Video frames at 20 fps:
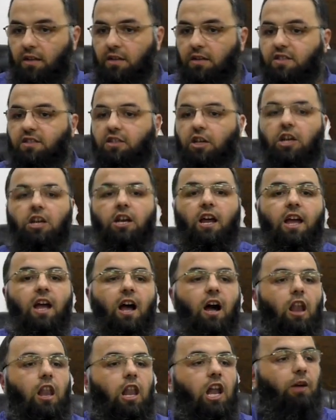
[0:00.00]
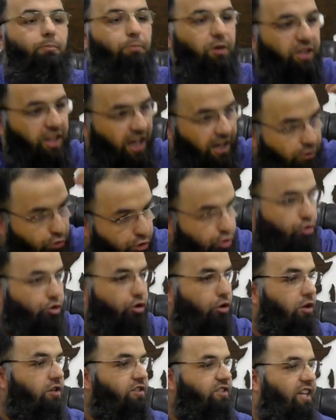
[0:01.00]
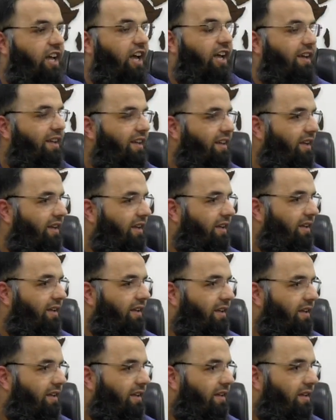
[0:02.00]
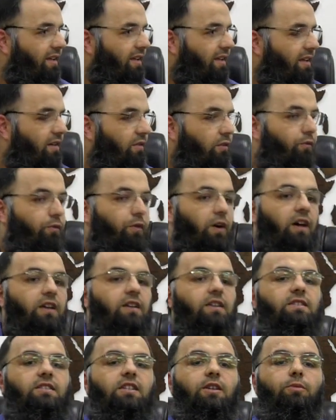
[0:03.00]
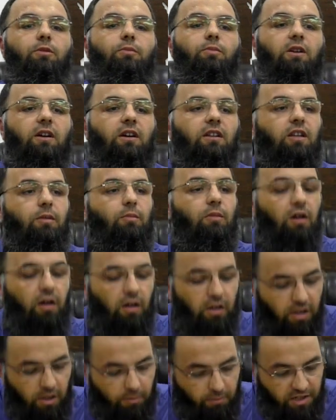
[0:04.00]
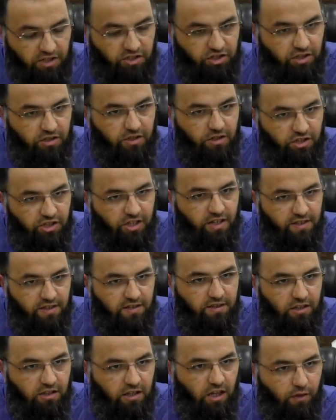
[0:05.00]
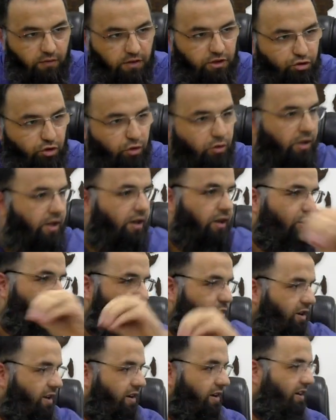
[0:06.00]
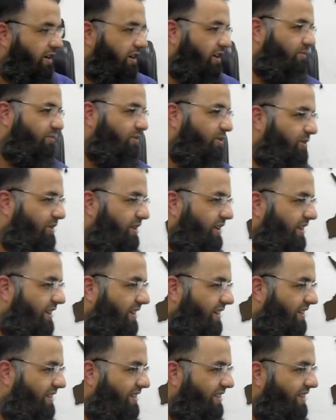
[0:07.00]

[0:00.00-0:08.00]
Sineye Allah bir dert düşürürse faiz gibi bir adamı alır mescidin içerisinde davetçi olarak koyar elhamdülillah.